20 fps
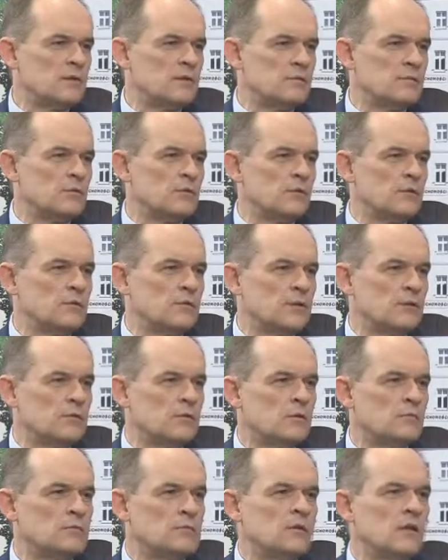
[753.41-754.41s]
zbiórki
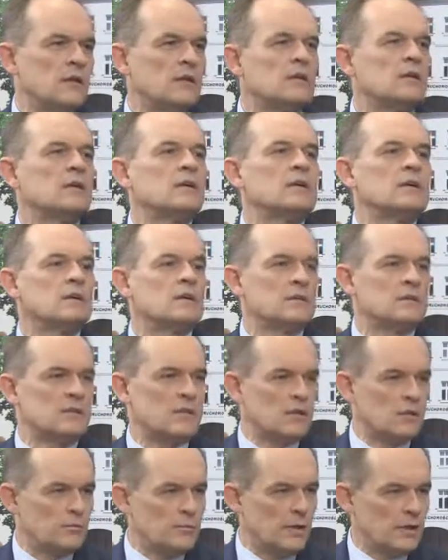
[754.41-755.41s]
odpadów komunalnych
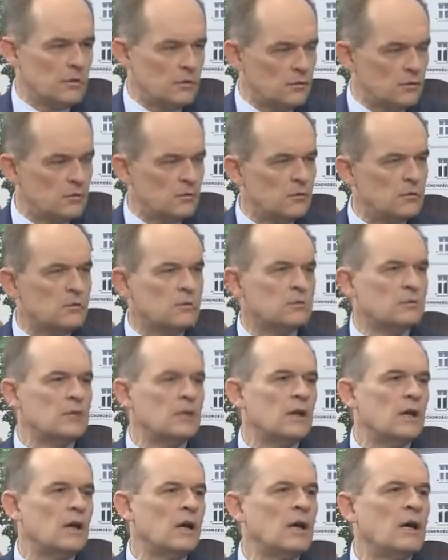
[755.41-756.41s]
za kopalnią
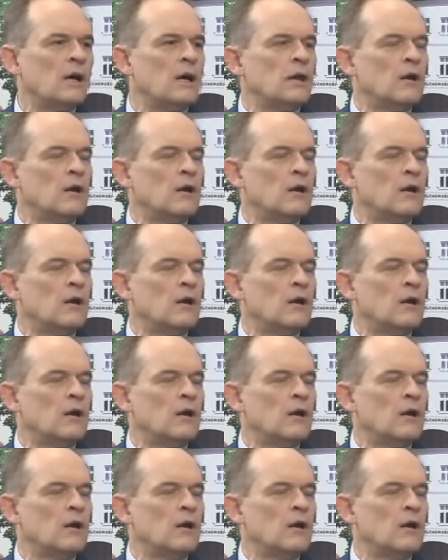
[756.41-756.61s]
Rudna,